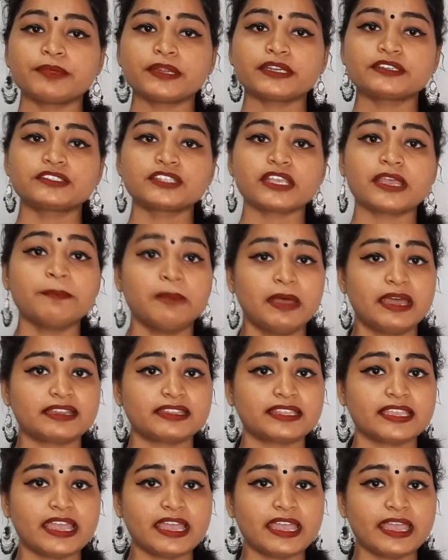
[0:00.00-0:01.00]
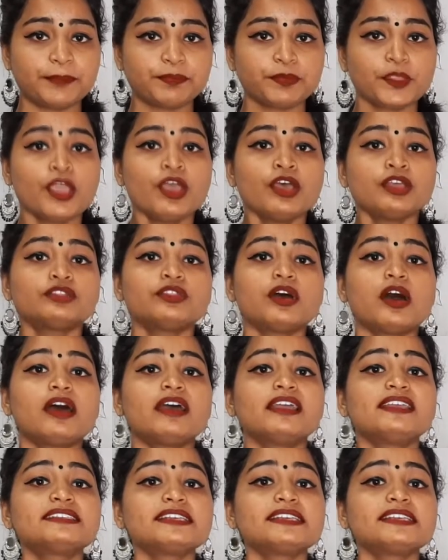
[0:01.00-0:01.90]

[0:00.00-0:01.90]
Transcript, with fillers: पर्चा भर दिया है दौ,